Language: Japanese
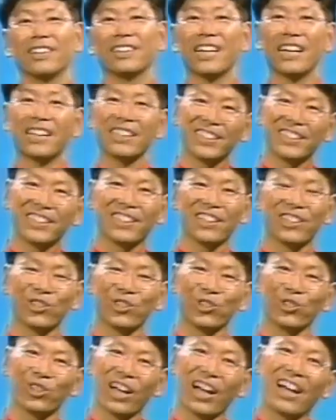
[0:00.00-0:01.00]
かがでしたで
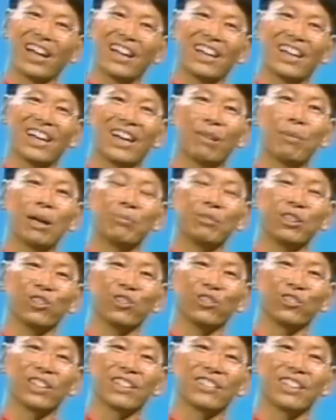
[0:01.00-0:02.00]
しょうか奄美
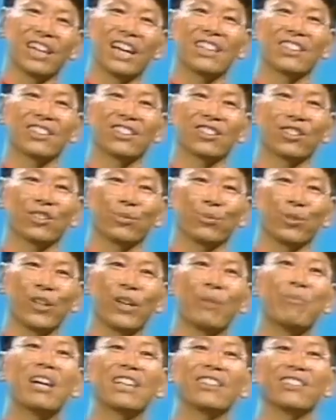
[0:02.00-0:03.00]
の歌者坪
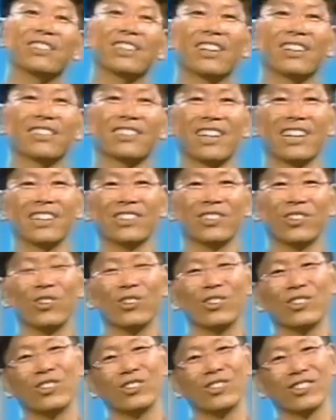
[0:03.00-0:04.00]
山豊さん
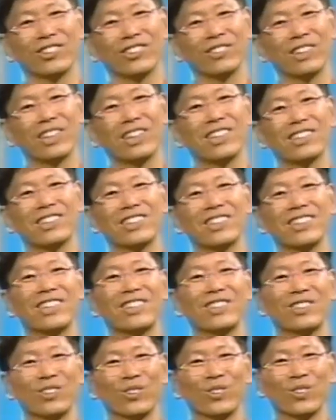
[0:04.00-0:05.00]
の素晴らしい
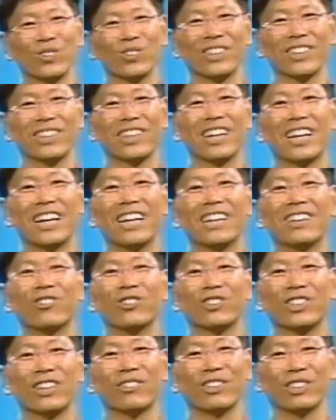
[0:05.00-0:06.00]
演奏とそれから
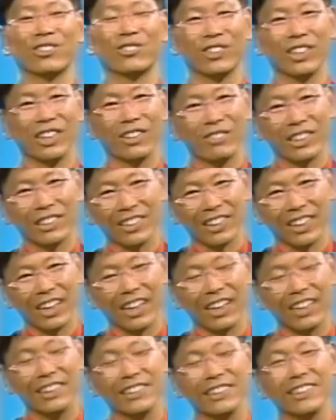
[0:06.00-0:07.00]
おしゃべりでございましたが
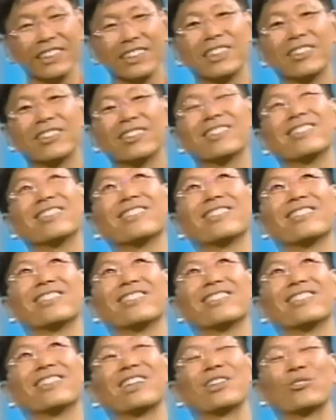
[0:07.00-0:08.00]
うん
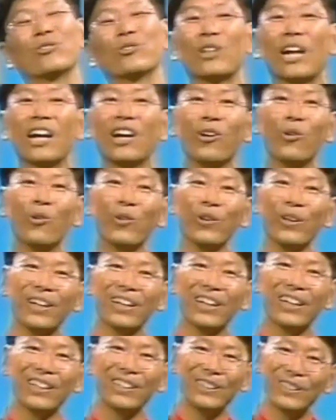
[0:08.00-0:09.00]
あの裏声
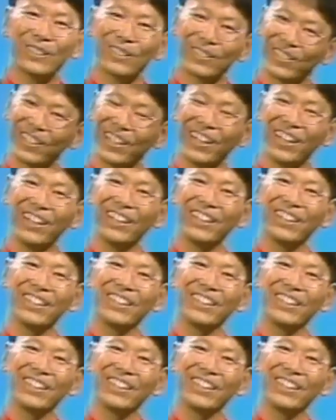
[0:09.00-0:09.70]
がいいですね